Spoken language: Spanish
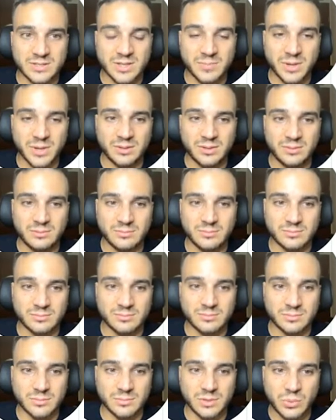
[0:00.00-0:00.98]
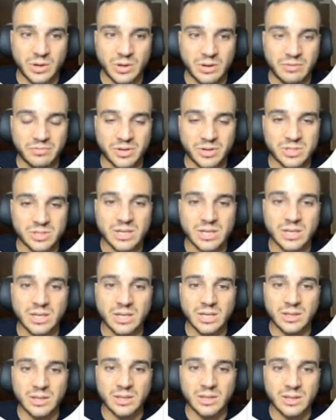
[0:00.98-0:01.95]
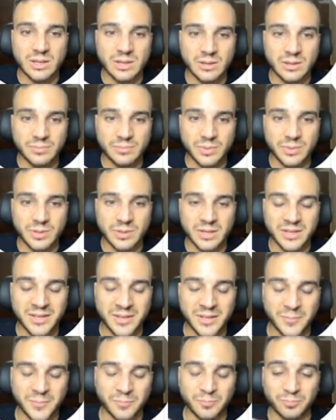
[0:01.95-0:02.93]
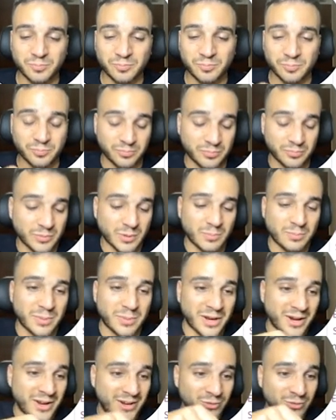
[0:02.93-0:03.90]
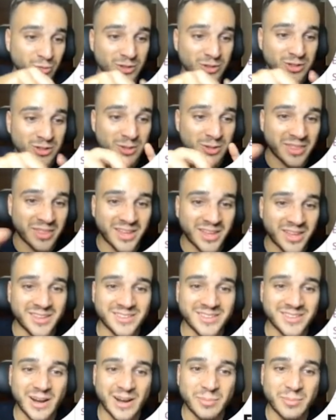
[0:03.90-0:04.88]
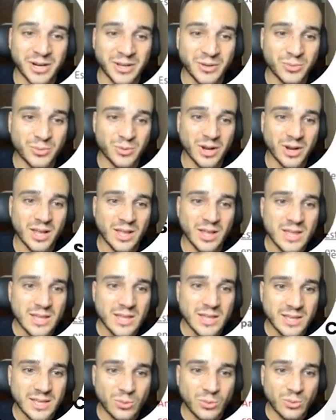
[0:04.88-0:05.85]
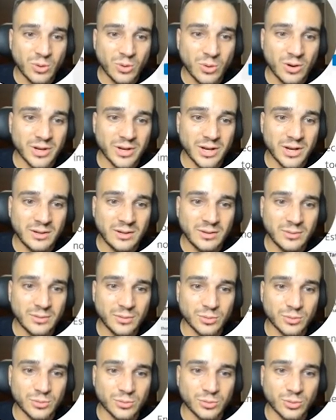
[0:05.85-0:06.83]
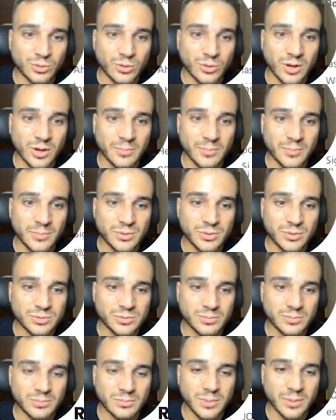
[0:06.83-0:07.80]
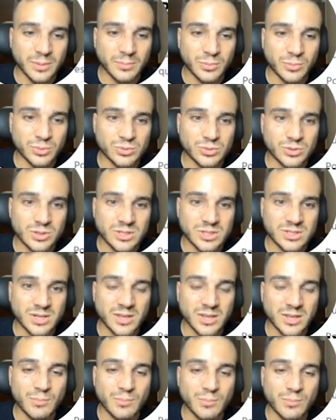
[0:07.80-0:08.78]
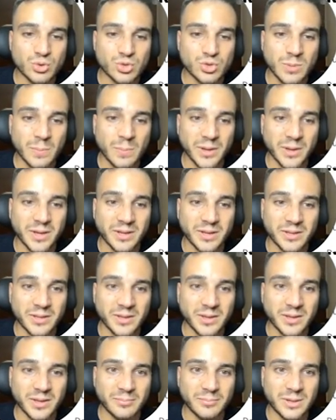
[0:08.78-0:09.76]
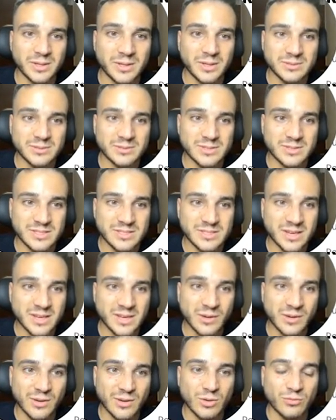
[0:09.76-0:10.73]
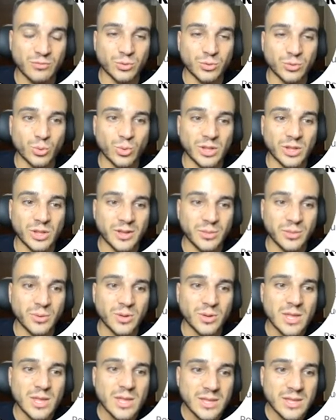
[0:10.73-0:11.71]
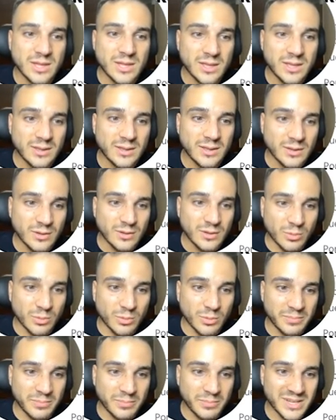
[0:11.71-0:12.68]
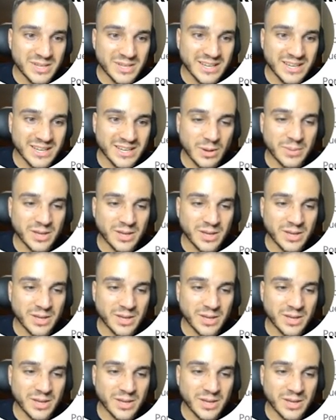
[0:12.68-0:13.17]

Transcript: imagen de una fresa aquí de, mm, para todo el tema de, de, la manicura. Y luego al final, con todos los cambios, vemos que se queda mucho más pequeña, ¿veis? Ya se queda con el fondo cuadrado. Y como bien veis, aquí hay una